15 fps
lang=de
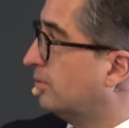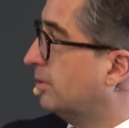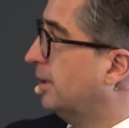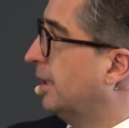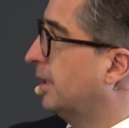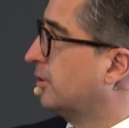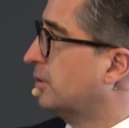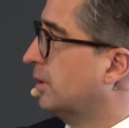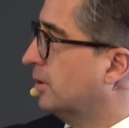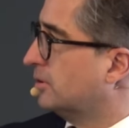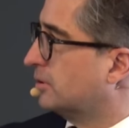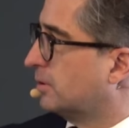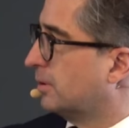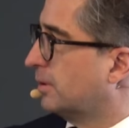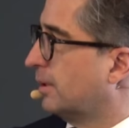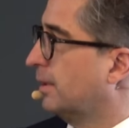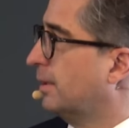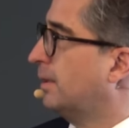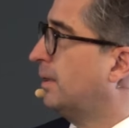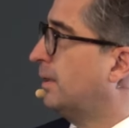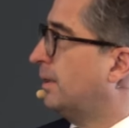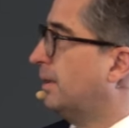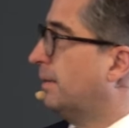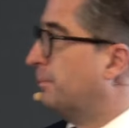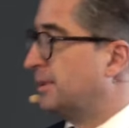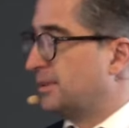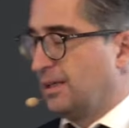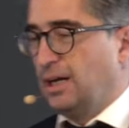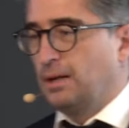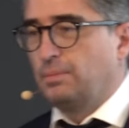für die englischen Ausdrücke,
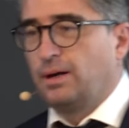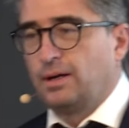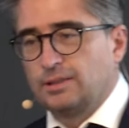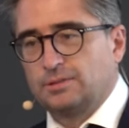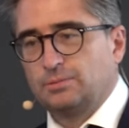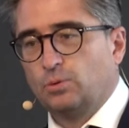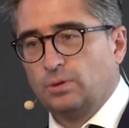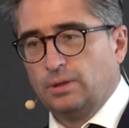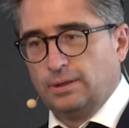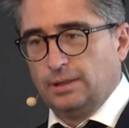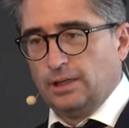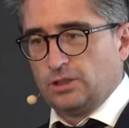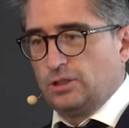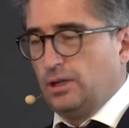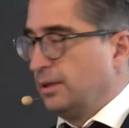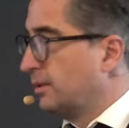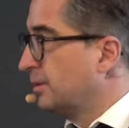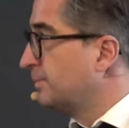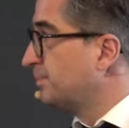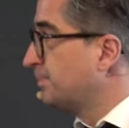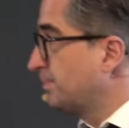bezahlbares Wohnen in der Stadt